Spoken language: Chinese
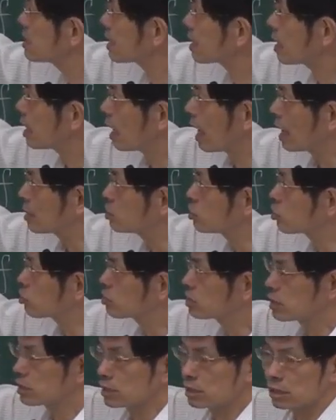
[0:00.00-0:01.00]
这个函
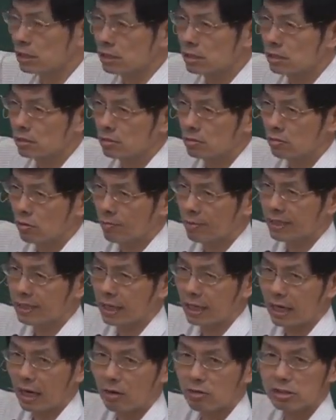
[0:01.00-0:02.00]
数是我们
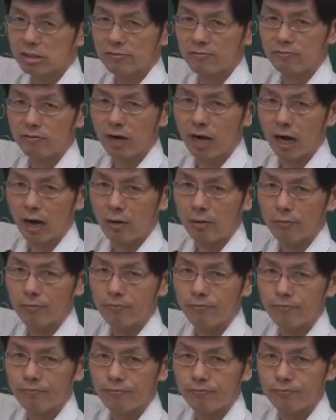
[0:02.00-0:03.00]
的高斯符号，
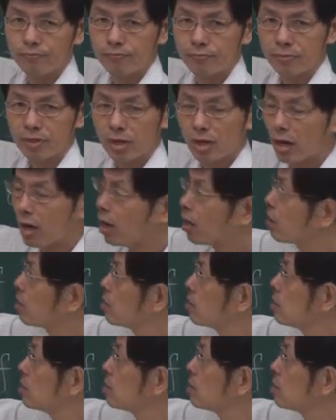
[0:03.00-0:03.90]
啊，